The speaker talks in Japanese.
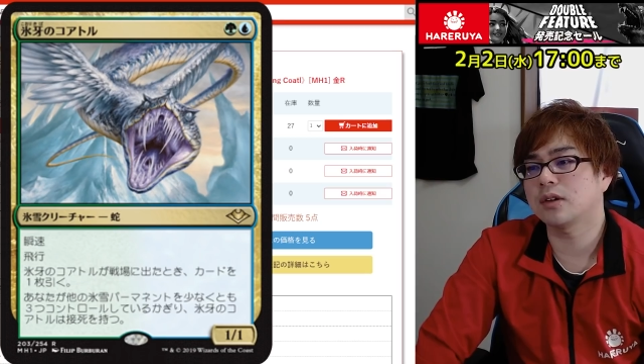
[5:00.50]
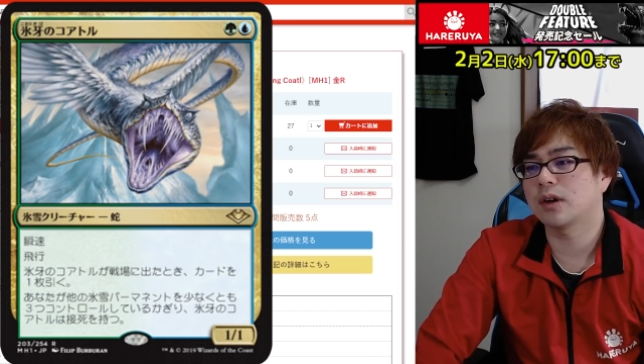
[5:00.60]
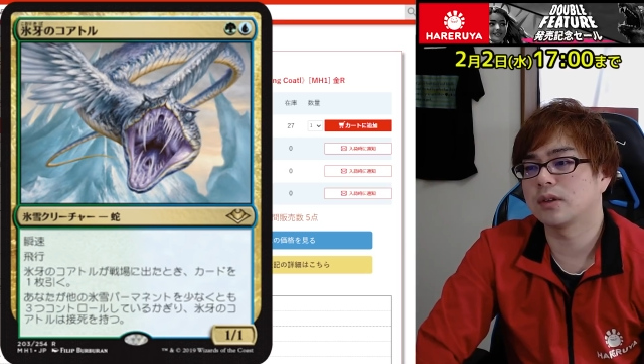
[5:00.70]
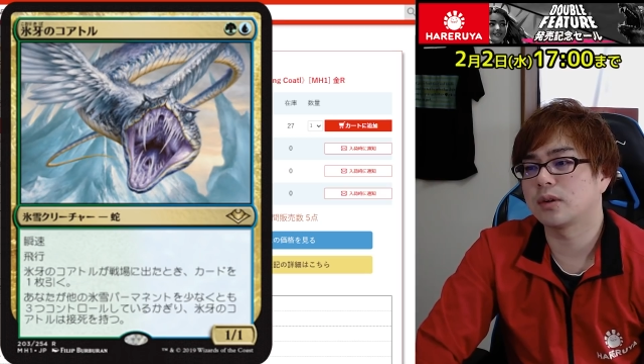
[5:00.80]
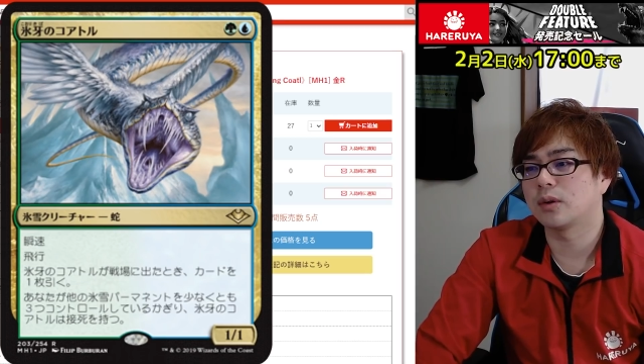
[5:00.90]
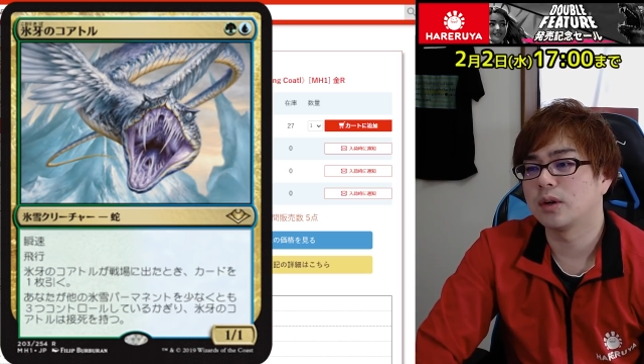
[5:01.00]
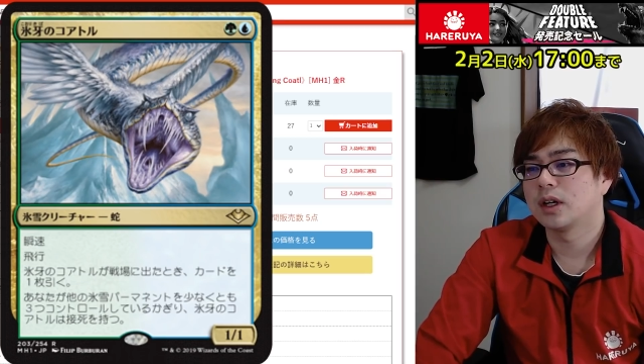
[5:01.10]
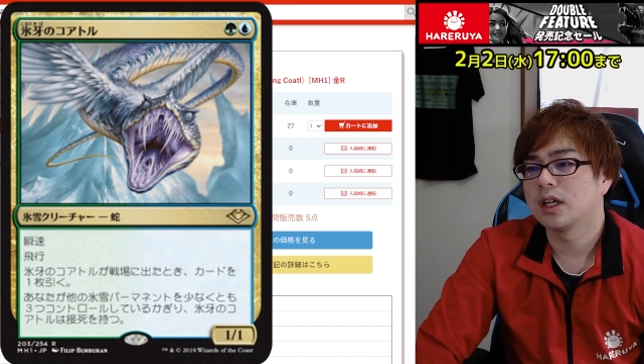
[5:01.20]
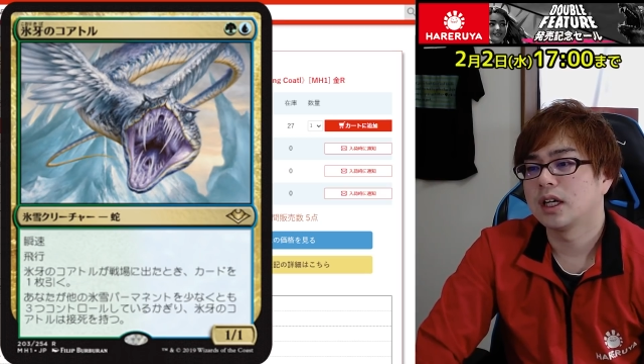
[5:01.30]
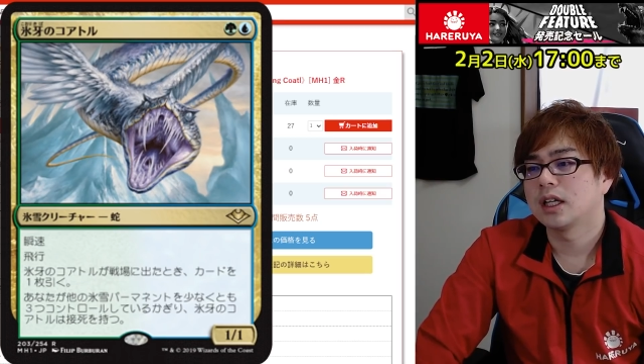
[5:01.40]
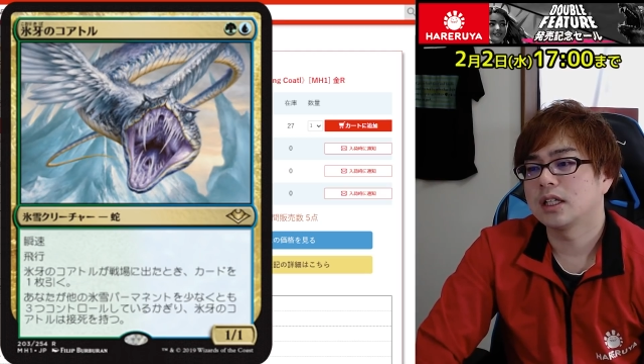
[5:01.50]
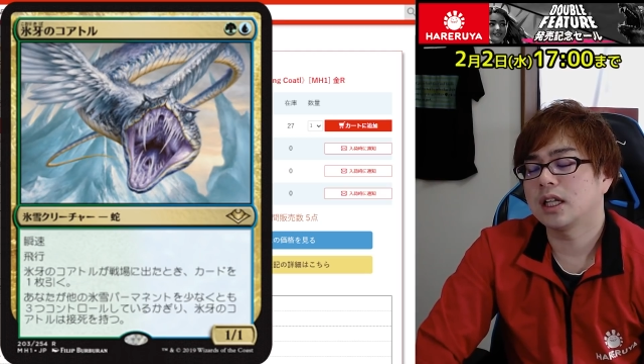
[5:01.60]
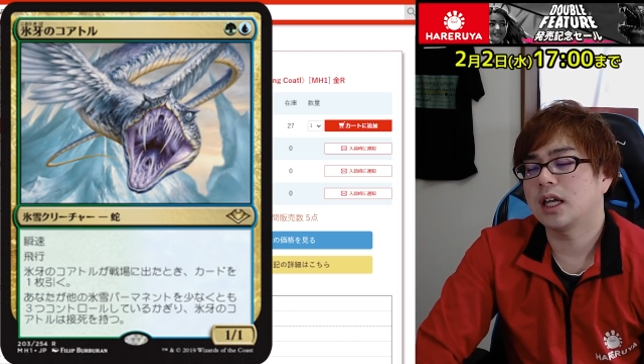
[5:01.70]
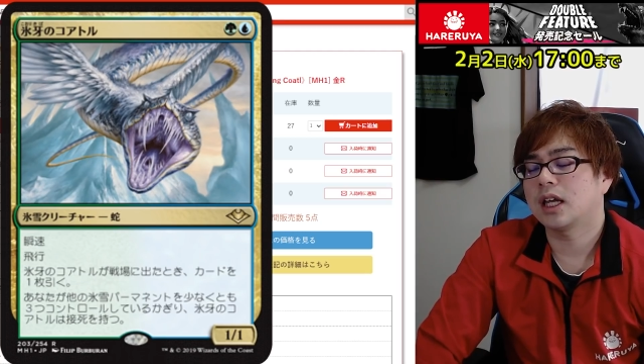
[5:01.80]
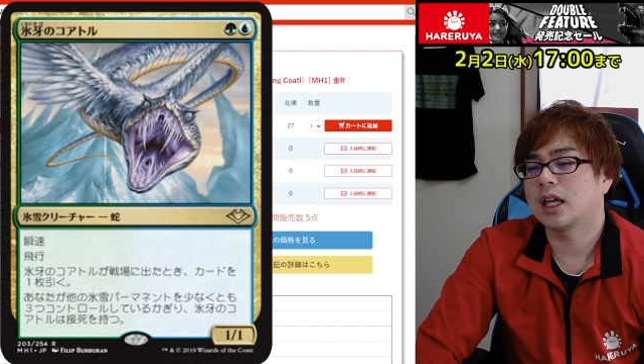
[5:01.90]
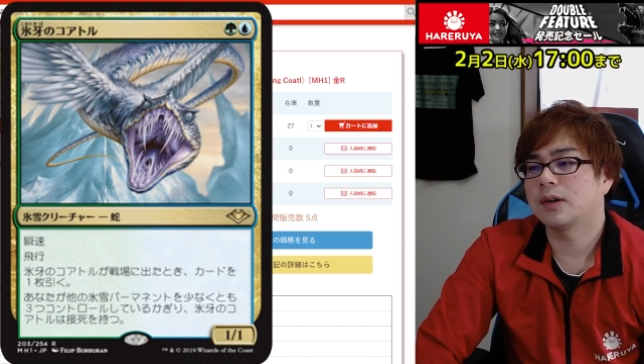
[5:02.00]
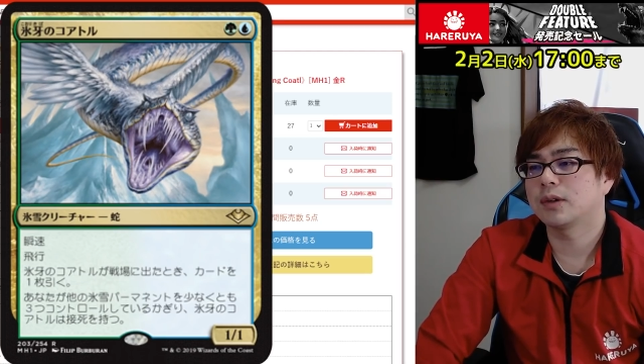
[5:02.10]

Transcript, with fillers: にワンドローで、えー、